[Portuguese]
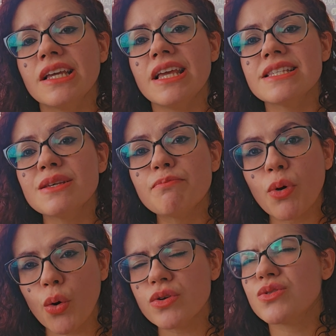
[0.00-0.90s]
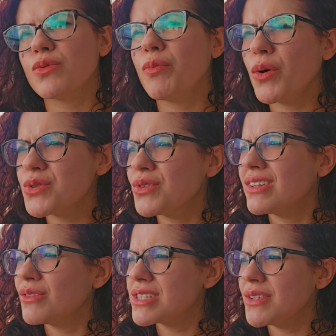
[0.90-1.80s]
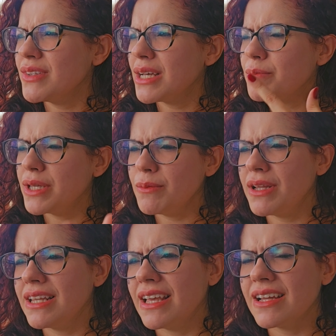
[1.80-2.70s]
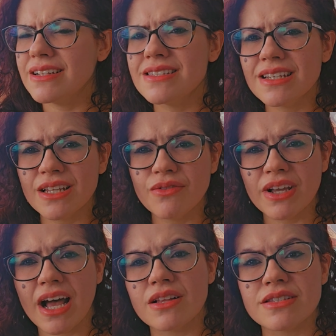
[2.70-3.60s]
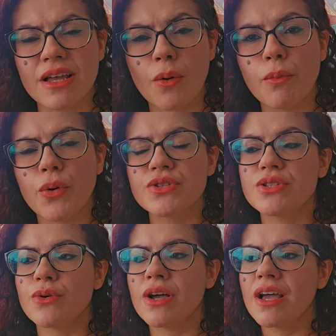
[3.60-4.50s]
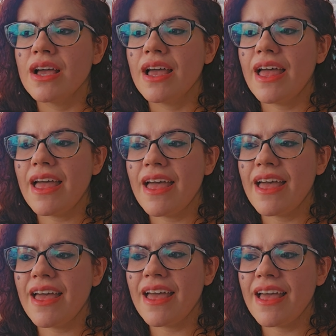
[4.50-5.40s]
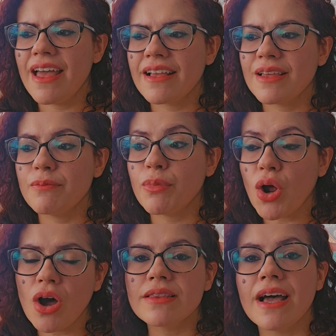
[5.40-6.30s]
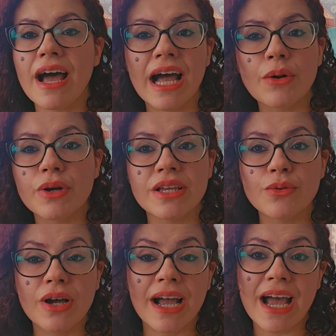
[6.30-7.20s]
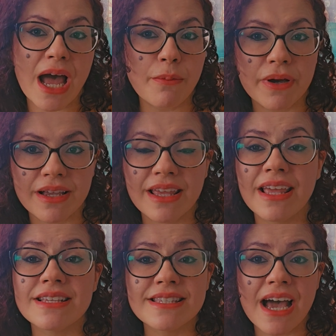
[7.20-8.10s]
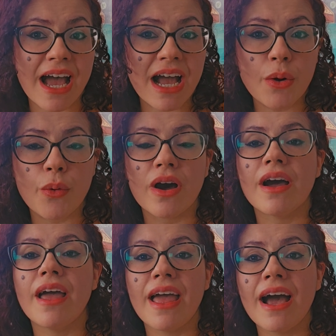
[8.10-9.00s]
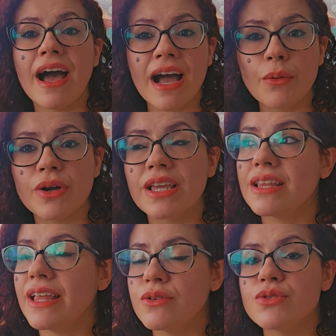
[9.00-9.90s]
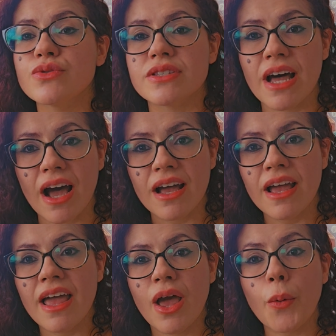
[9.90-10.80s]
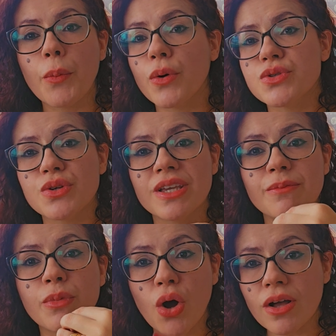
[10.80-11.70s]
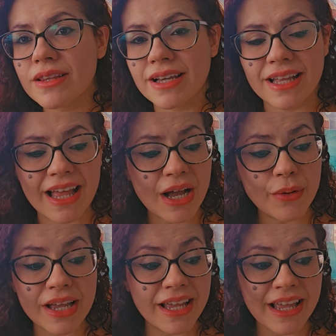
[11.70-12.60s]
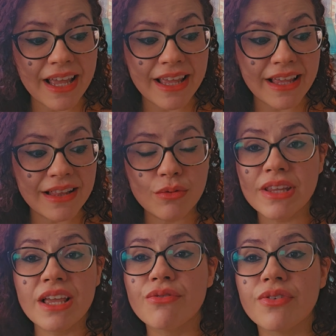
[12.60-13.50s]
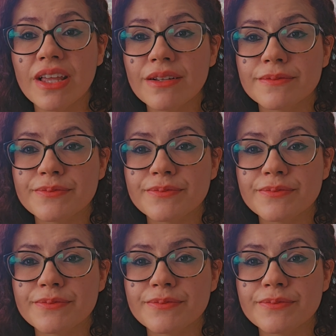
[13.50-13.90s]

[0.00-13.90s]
E esse poço, o poço, inclusive na Bíblia, ele tem grandes significados, né? O poço é, que brota água que nunca acaba, que essa água é a água que Deus nos dá. É o poço que brota aquela água e, e, e não tem fim.